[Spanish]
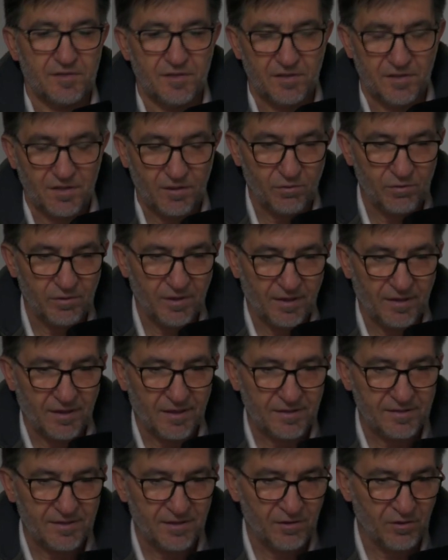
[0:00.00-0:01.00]
se entregó una
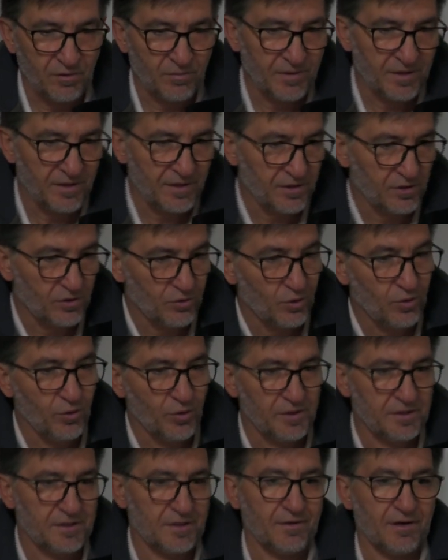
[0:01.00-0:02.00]
carta en nombre de todos
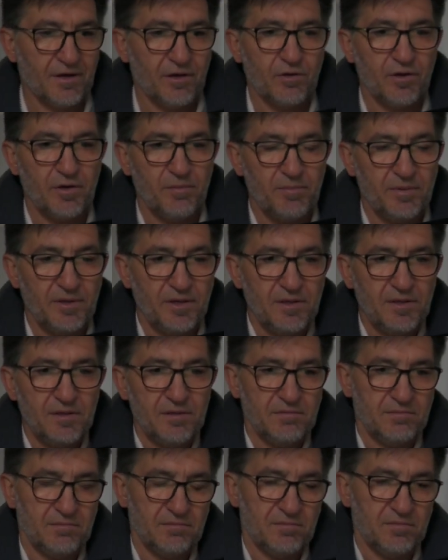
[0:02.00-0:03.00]
los ex trabajadores Pili,
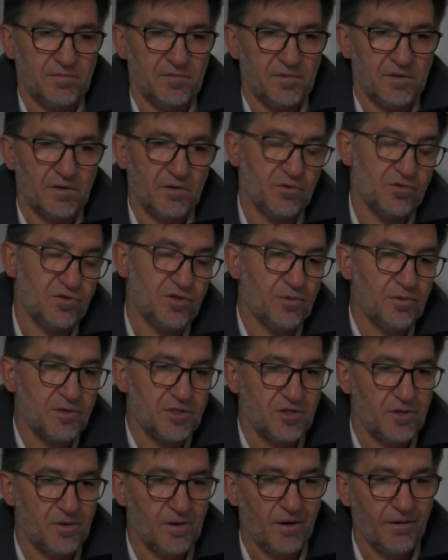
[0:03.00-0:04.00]
inclusive
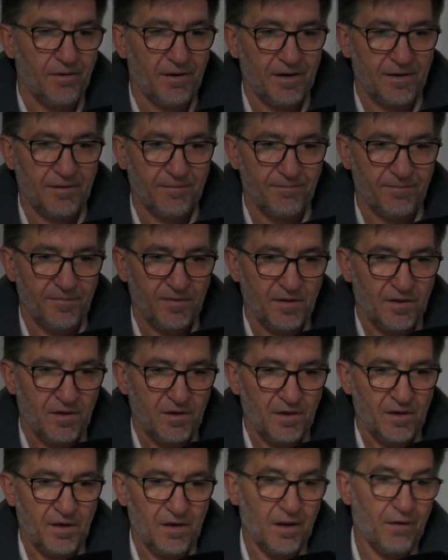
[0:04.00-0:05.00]
llevaba
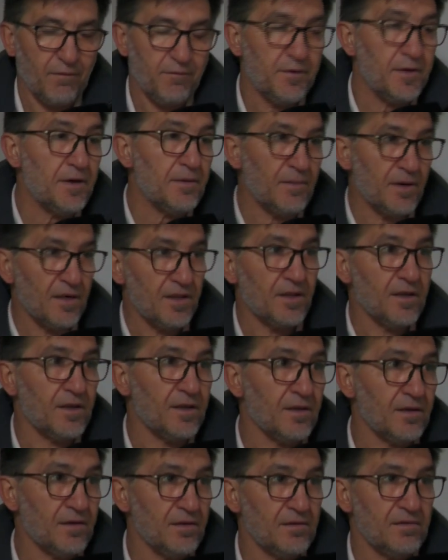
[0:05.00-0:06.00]
la firma
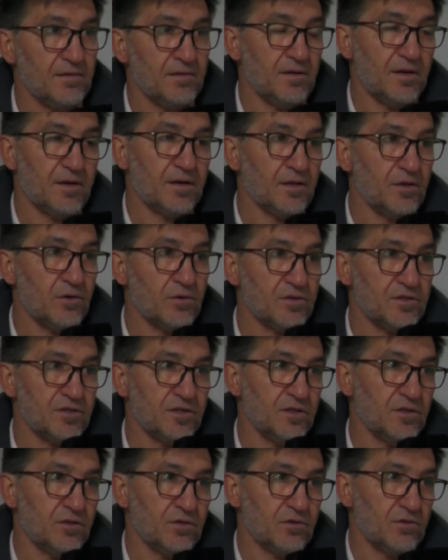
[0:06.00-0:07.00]
de alrededor de
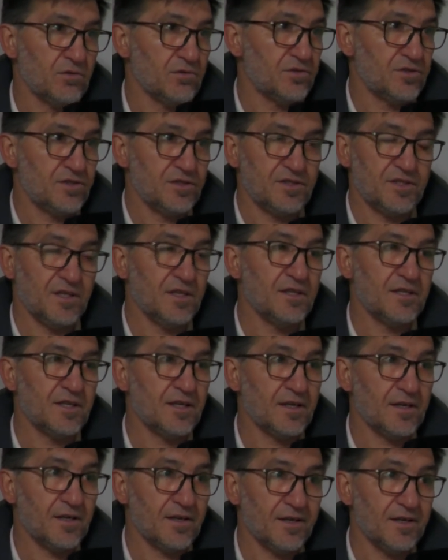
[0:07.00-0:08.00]

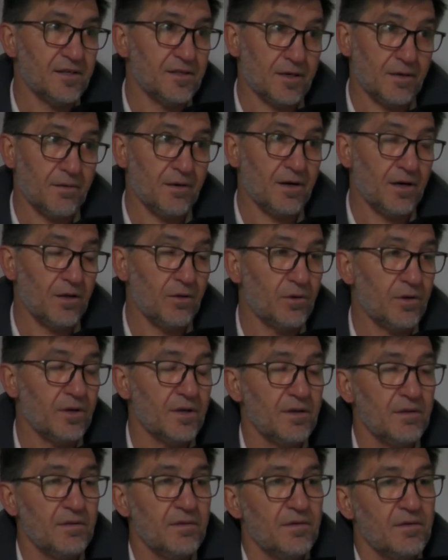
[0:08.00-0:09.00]
160 ex
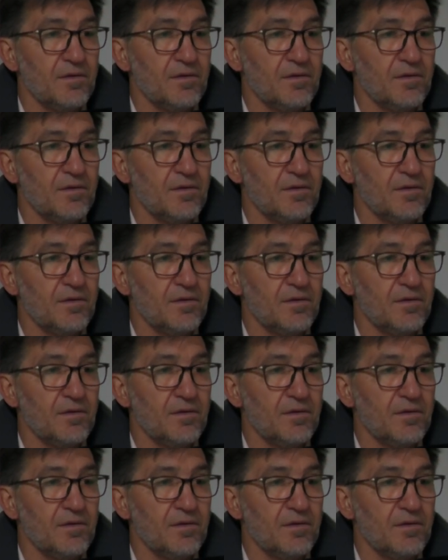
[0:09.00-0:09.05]
trabajadores